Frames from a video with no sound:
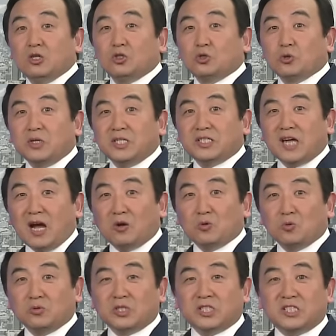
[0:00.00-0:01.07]
最掌
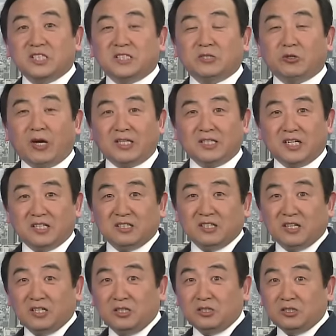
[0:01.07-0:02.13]
控实权的，
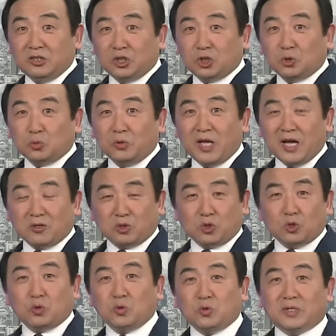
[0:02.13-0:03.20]
而数量
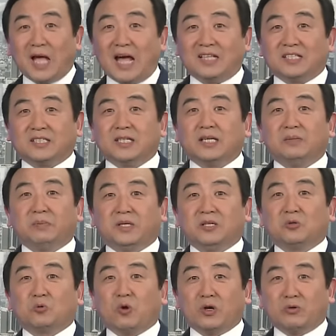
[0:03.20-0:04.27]
巨大的这批
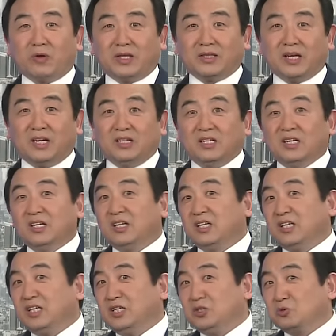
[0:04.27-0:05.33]
官员的
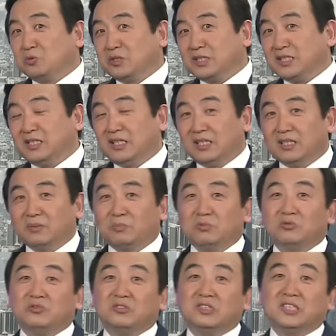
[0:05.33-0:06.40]
一种心理的不
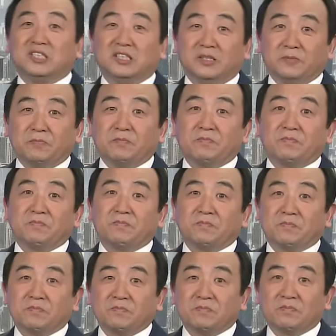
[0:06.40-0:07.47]
服气，
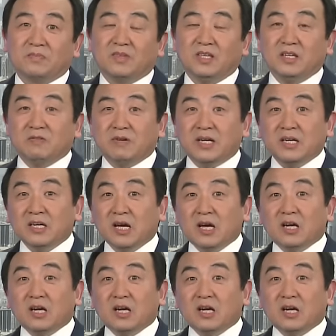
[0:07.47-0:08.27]
因为。